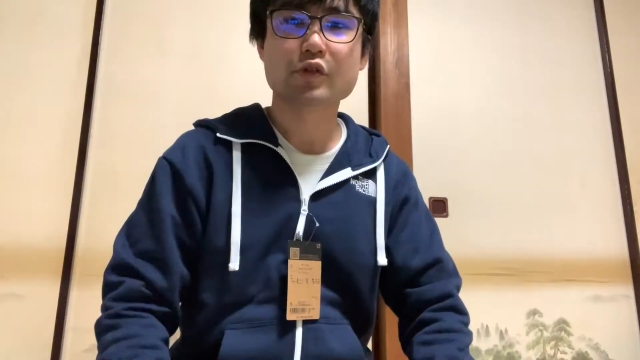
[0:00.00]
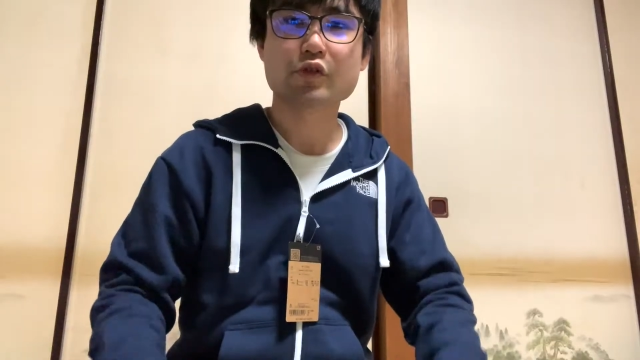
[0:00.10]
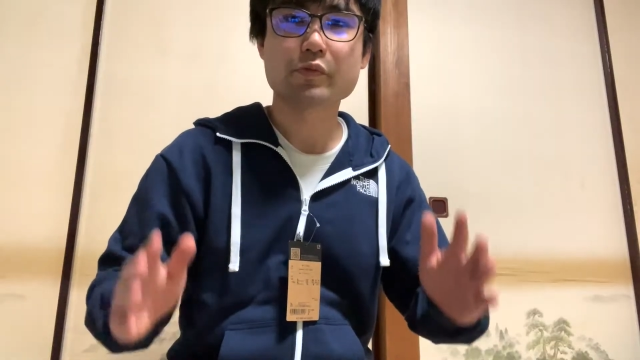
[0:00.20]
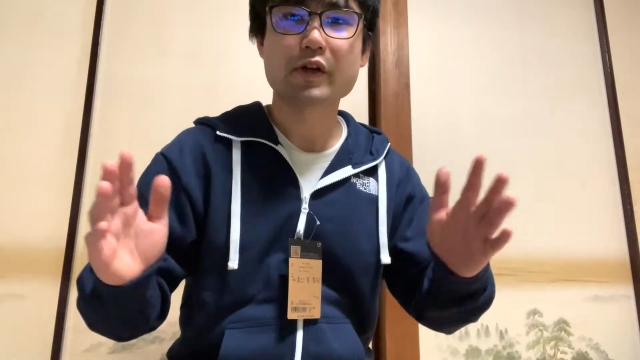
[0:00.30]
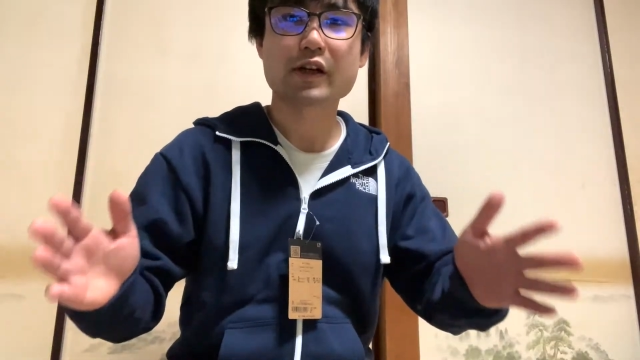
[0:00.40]
この
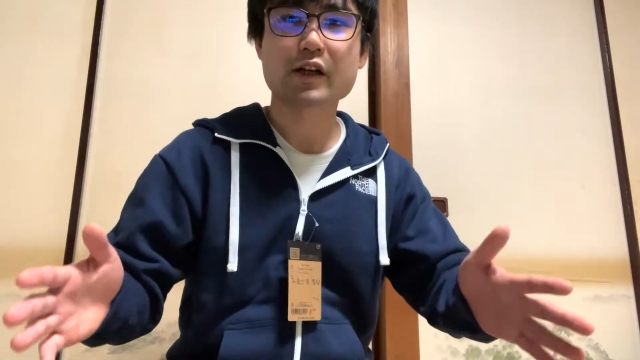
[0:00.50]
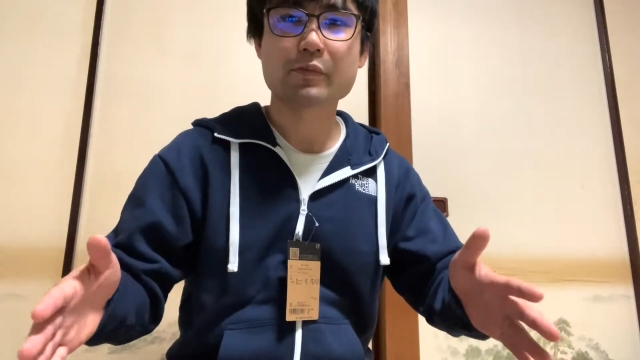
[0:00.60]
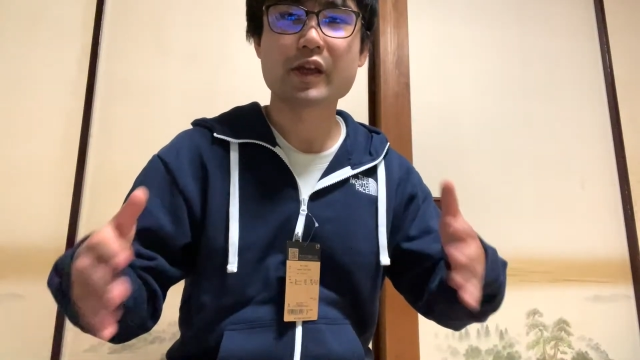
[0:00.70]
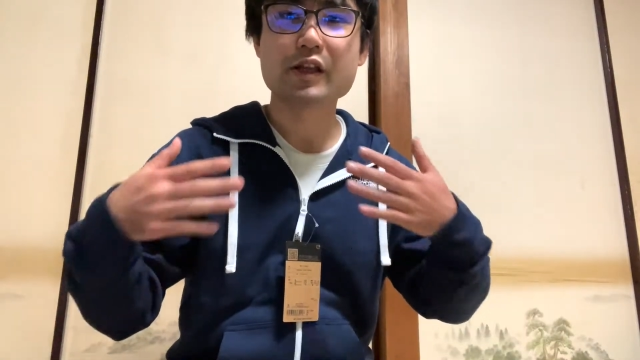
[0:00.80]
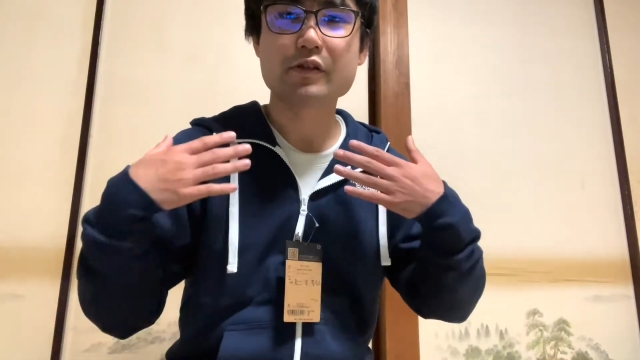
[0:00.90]

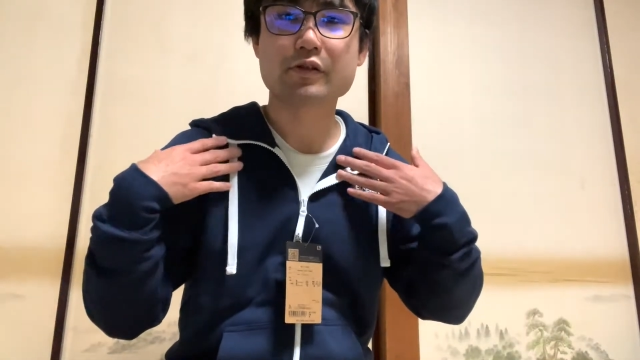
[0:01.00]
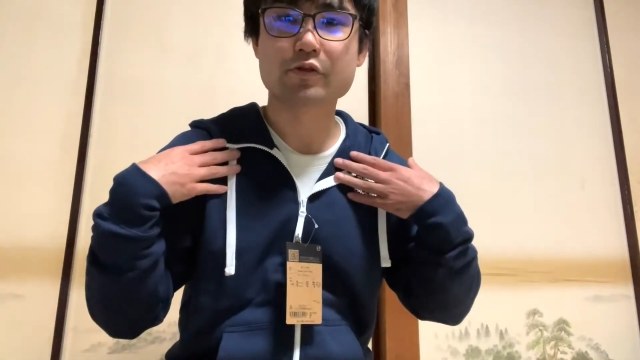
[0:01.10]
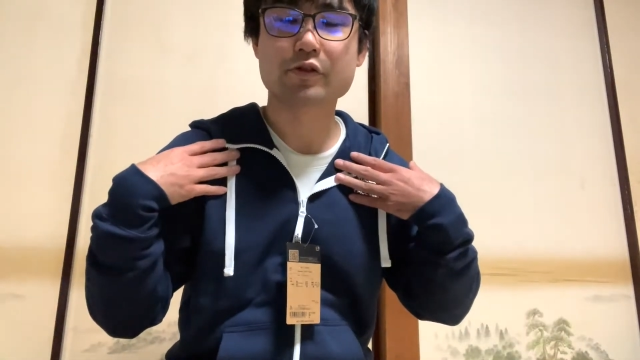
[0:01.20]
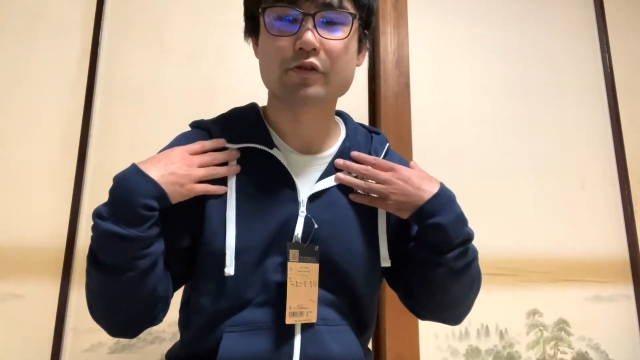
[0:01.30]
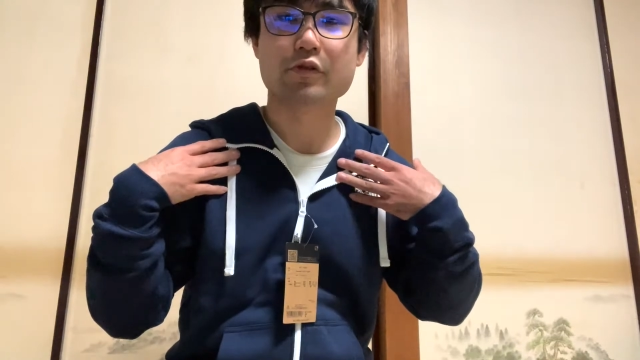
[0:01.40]
パーカーメインの
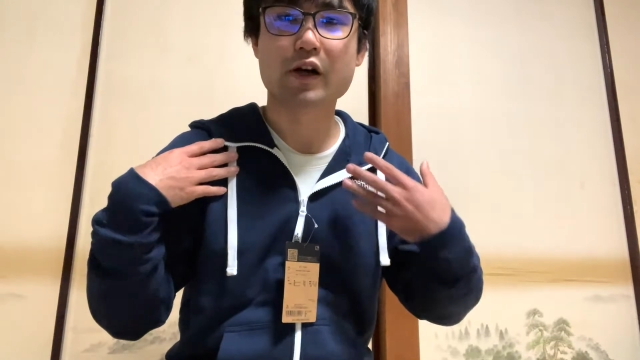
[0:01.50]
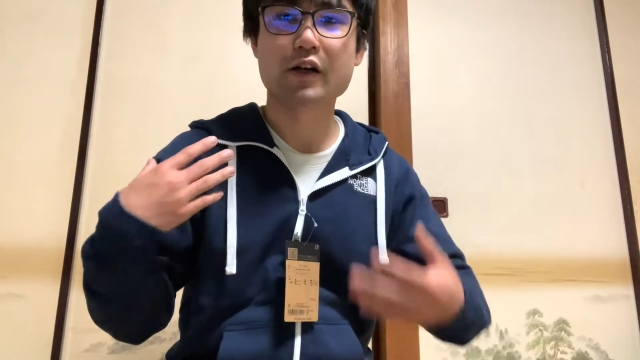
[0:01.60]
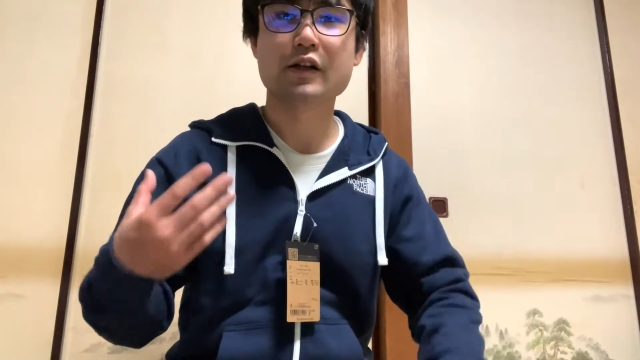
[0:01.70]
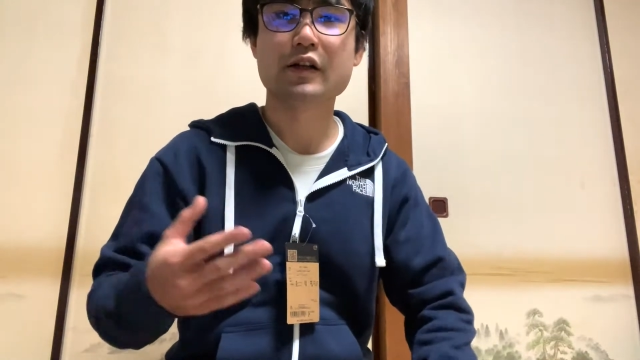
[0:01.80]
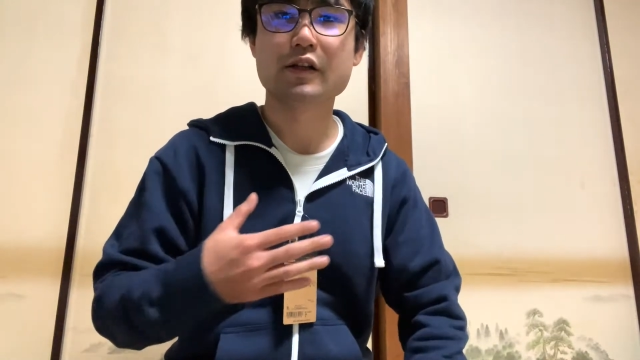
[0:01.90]
色は
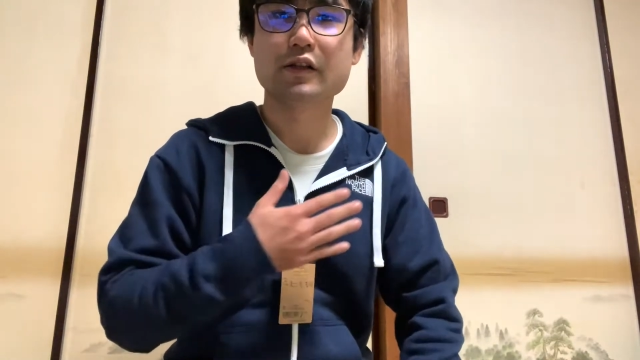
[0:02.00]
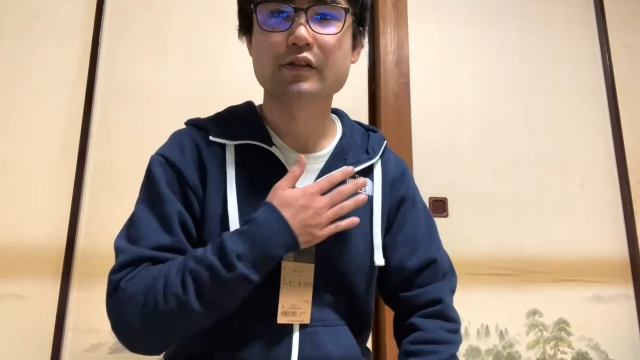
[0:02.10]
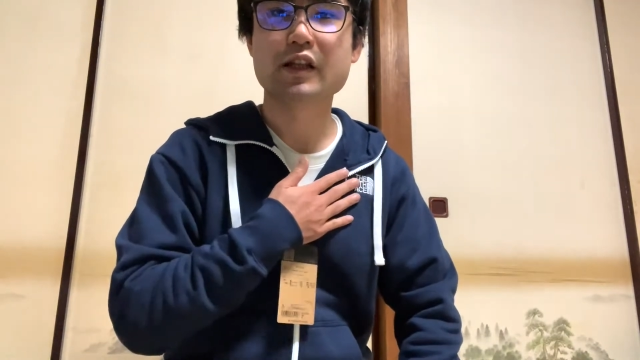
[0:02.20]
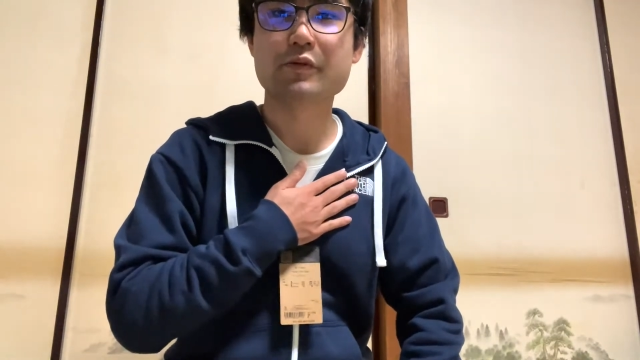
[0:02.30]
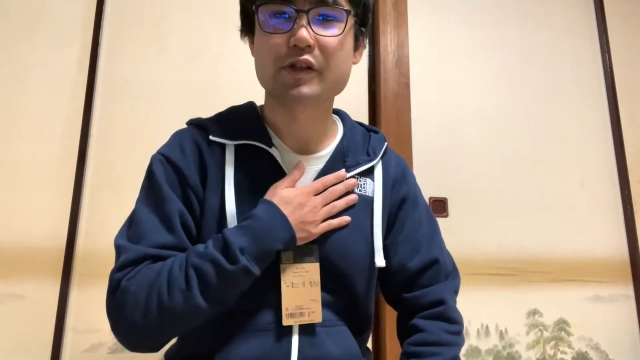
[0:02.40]

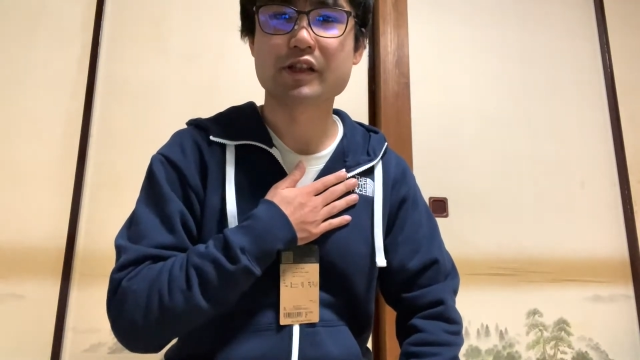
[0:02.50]
ネイビー